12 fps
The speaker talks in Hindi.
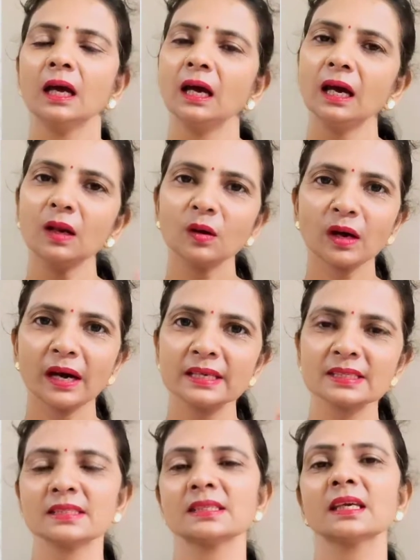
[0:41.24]
हेलो
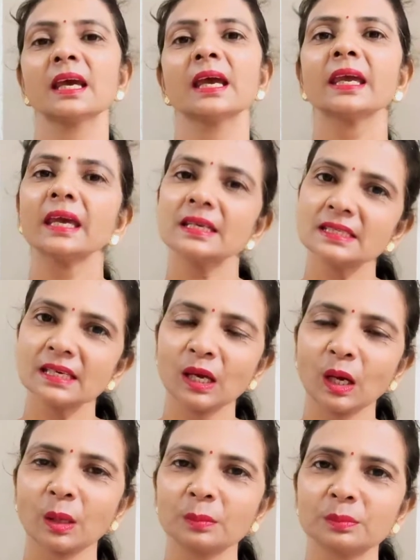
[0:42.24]
गाइस कैसे
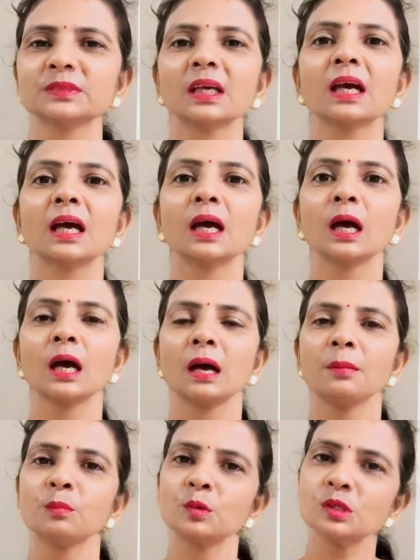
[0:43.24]
हैं आप
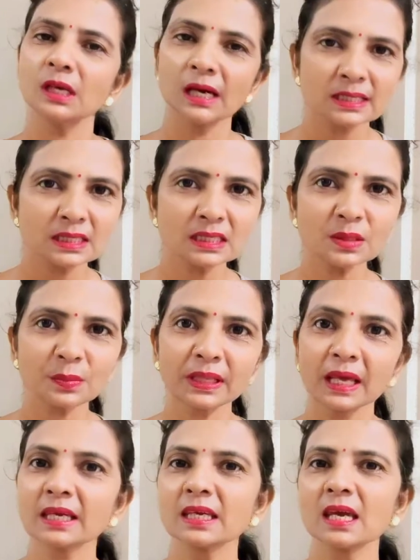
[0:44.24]
मुझे अच्छे से पता
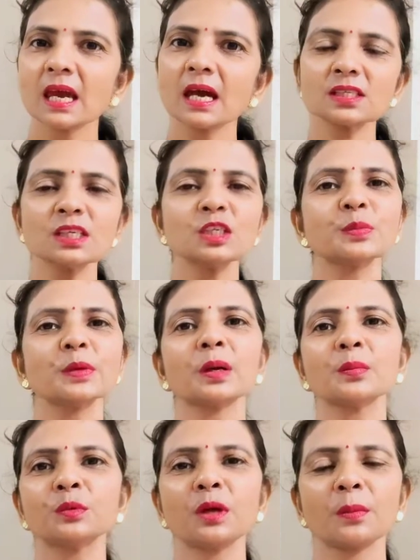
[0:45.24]
है कि एक्शन स्प्रे का
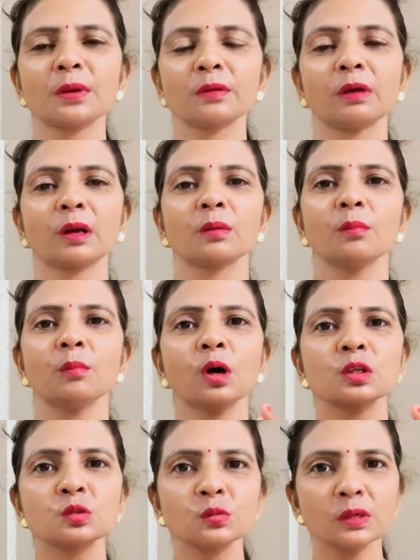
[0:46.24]
पूरा परिवार
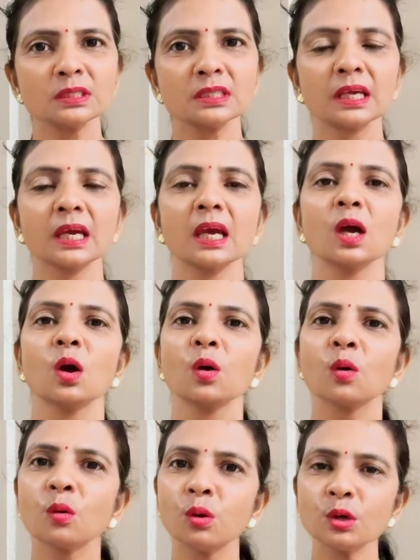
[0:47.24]
बहुत स्वस्थ है
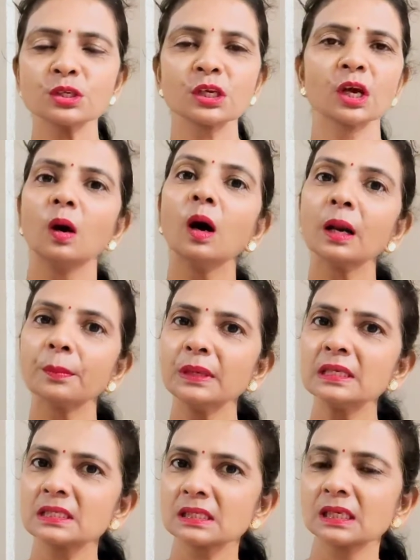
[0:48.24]
खुश है और
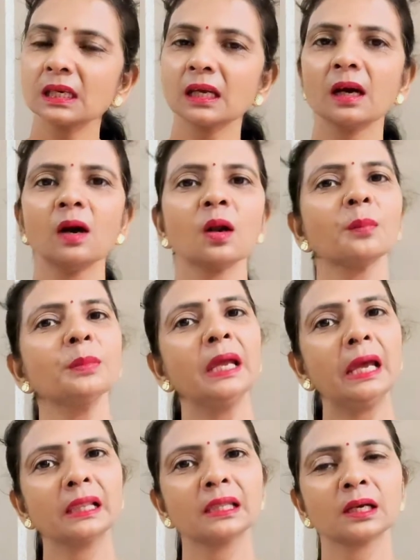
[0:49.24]
अपनी स्किन का और अपनी
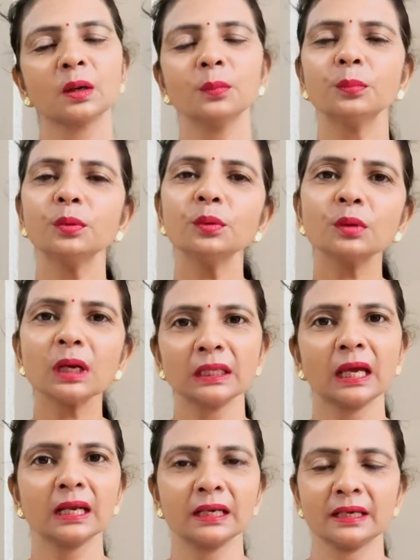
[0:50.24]
हेल्थ का पूरा
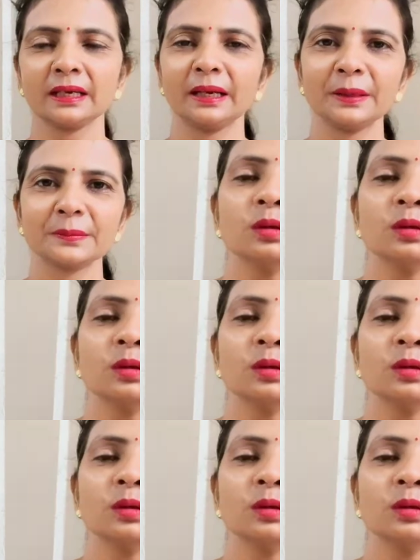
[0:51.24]
ध्यान रख रहा है